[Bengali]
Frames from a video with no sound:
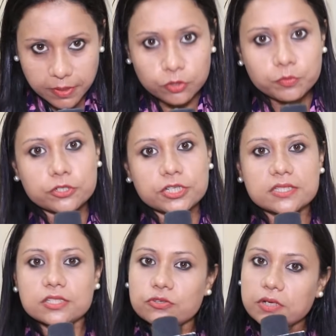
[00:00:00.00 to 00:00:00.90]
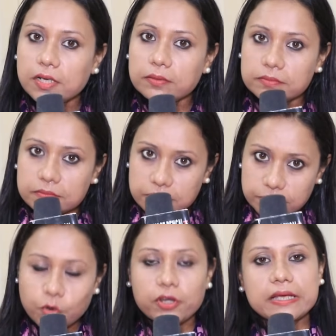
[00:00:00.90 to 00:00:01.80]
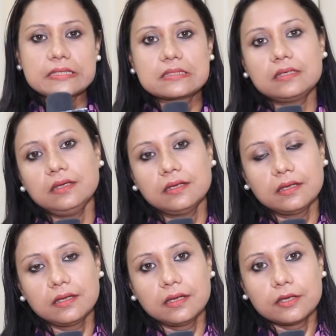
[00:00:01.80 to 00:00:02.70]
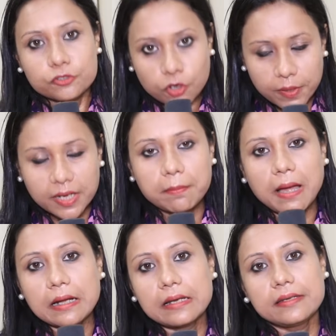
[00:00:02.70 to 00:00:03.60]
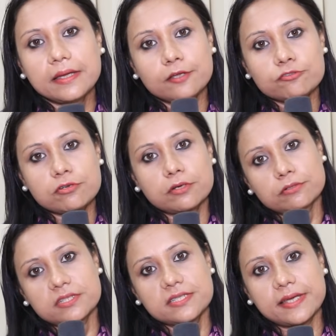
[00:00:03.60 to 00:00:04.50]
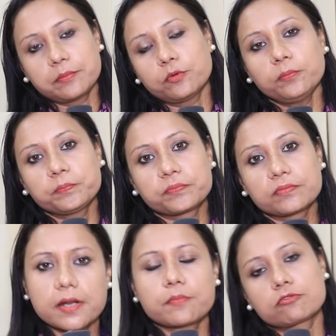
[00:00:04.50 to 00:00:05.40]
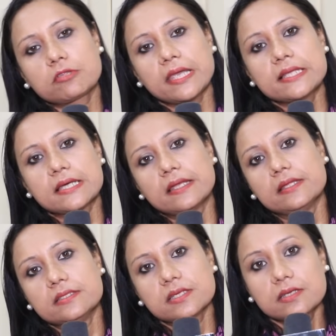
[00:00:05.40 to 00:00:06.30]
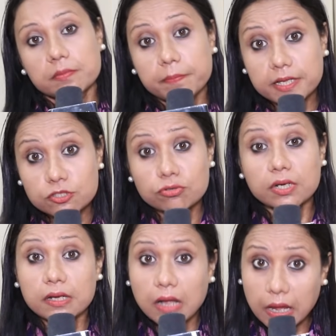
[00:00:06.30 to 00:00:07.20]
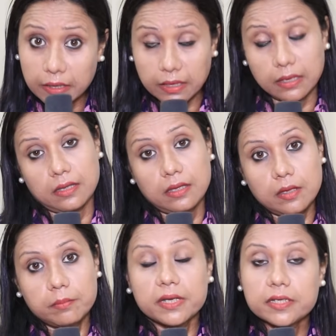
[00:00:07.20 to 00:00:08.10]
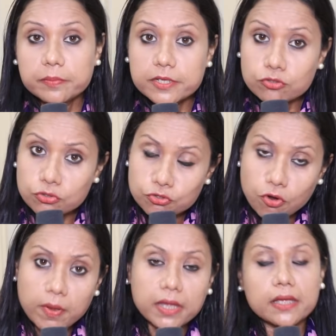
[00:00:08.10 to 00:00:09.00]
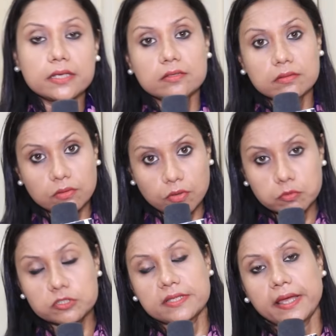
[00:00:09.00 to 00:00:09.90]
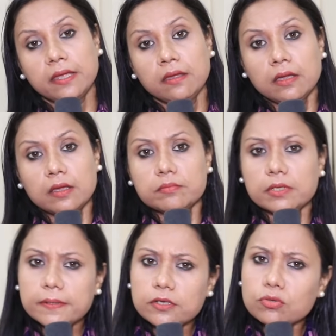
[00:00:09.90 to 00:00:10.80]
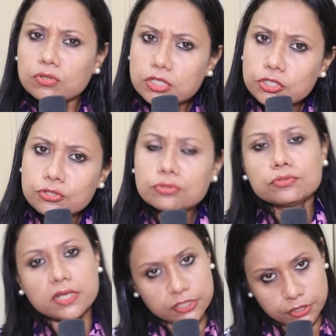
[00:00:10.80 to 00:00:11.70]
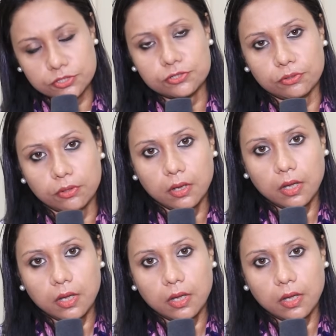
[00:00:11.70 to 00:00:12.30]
ভারতবর্ষের চিত্রটা পরে আসছি সবার আগে বাংলা নিয়ে আলোচনা করতে চাইব আপনারা প্রত্যেকেই জানেন যে নির্বাচনের আগে বা নির্বাচনের সময়কালীন অবস্থায় বিভিন্ন ইস্যু উঠে এসেছিল